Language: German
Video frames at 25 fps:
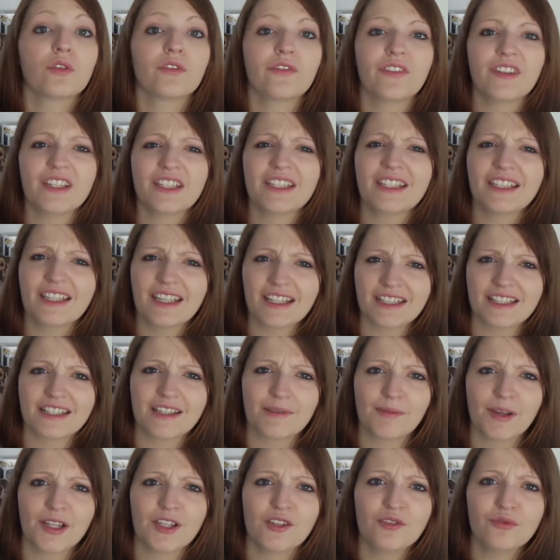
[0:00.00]
Und wenn ich
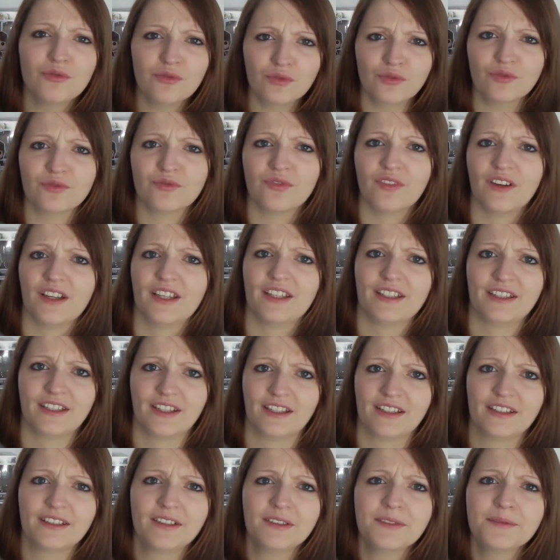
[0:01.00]
jetzt an meine Jugendweihe
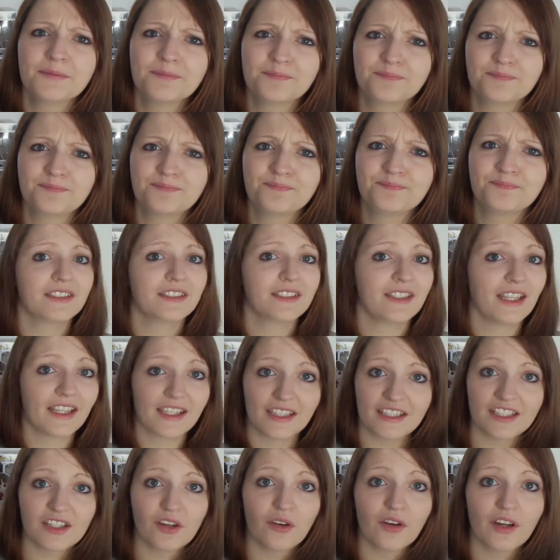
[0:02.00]
denke,
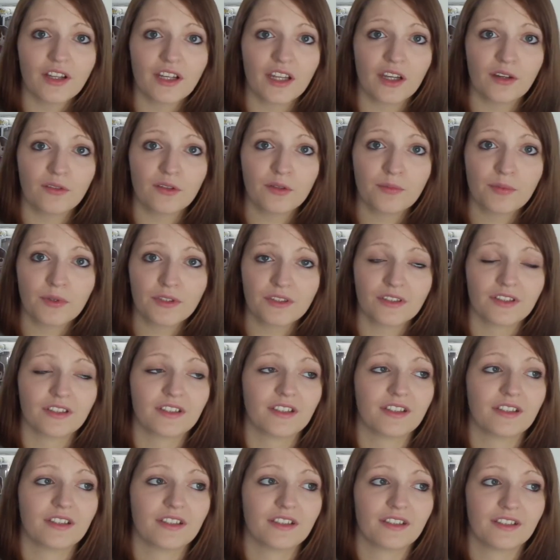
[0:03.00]
denke ich auch an Harry
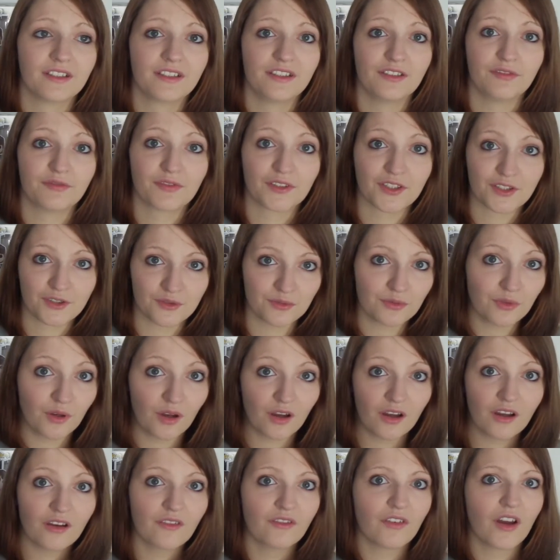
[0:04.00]
Potter, denn die Frisur
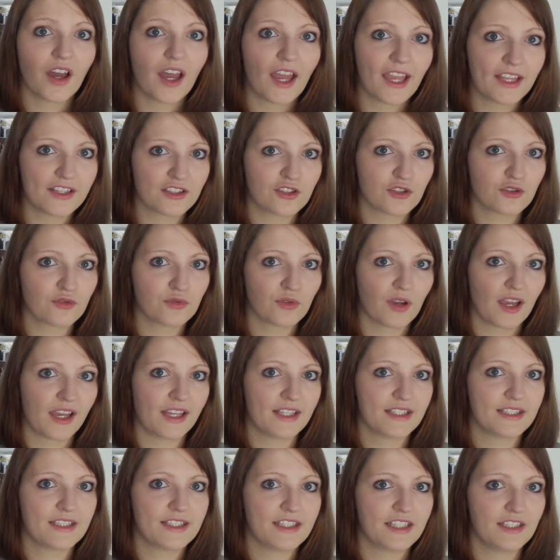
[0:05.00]
war eins zu
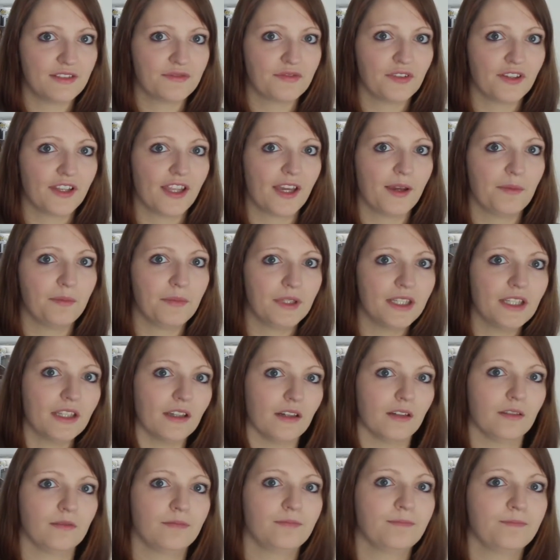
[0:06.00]
eins die von
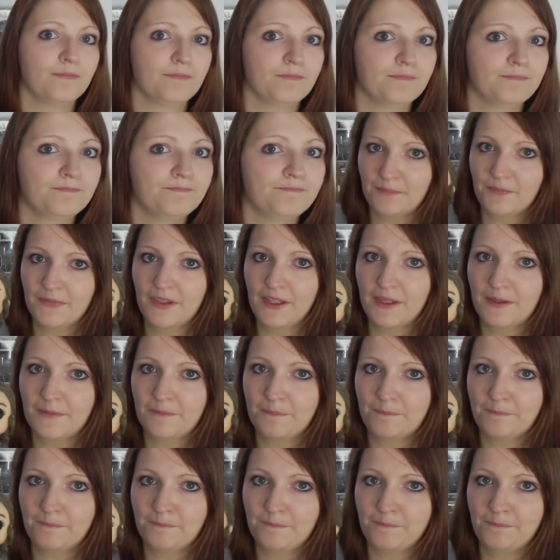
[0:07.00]
Hermine. Die
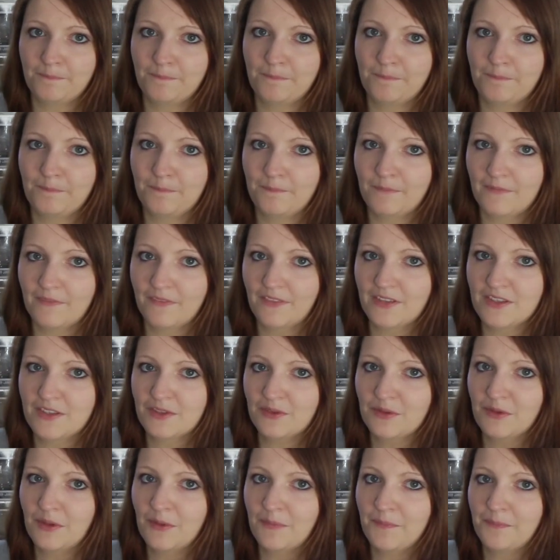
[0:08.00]

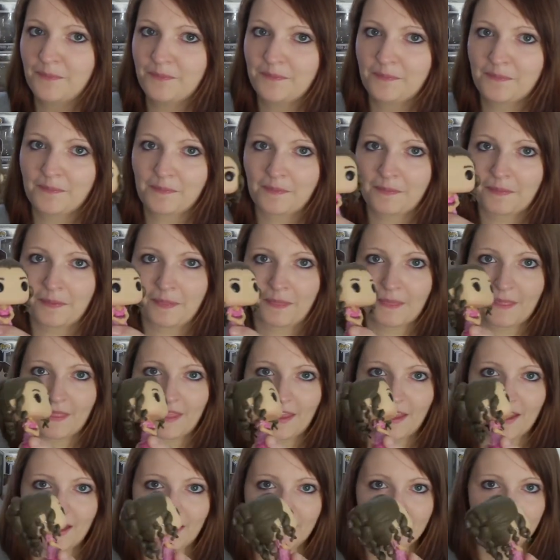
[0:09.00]
Frisur
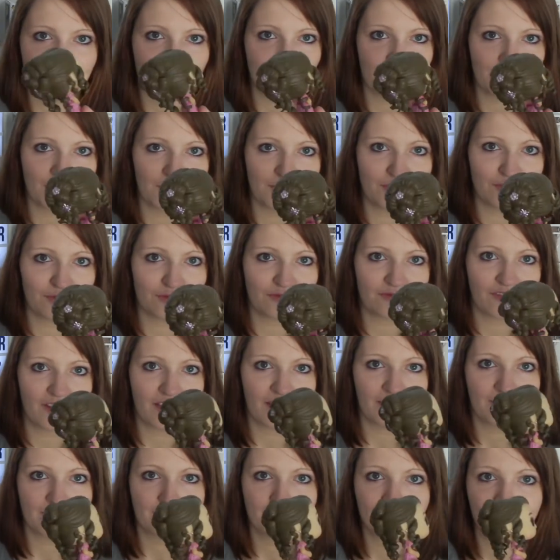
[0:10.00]
hatte ich zu meiner
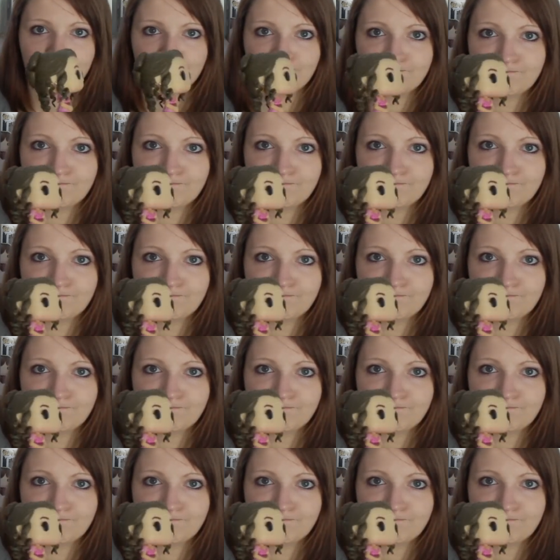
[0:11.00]
Jugendweihe.